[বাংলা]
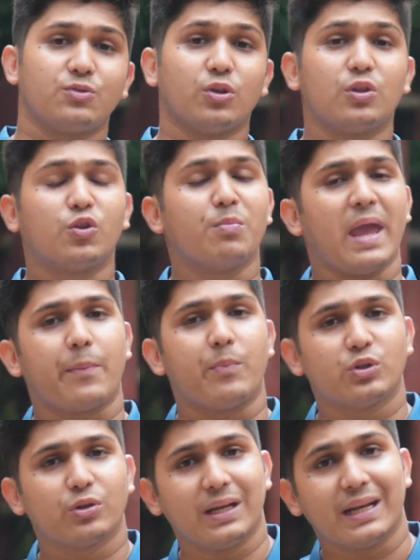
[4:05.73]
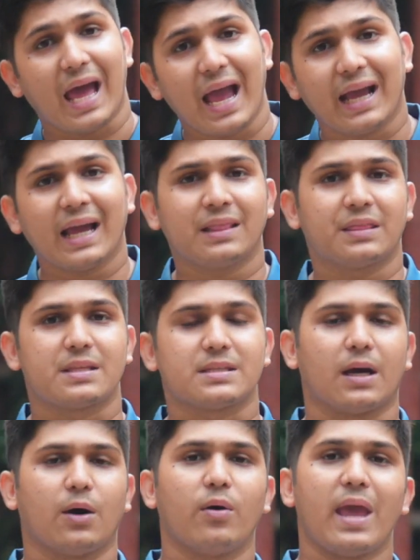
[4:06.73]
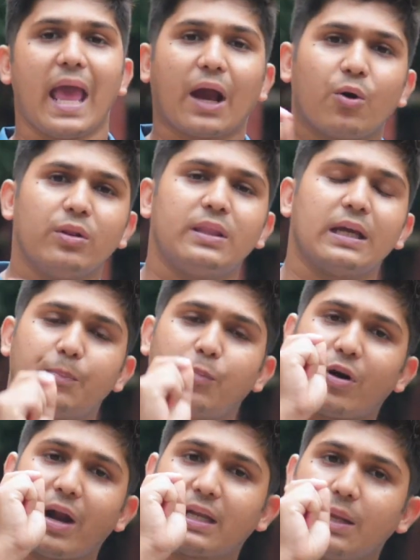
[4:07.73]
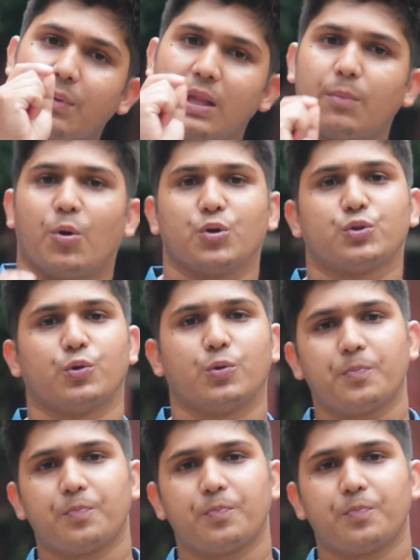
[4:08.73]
যদি তুমি অ্যাডমিশনে না কাটতে চাও এখন থেকে পড়ার টেবিলে বসো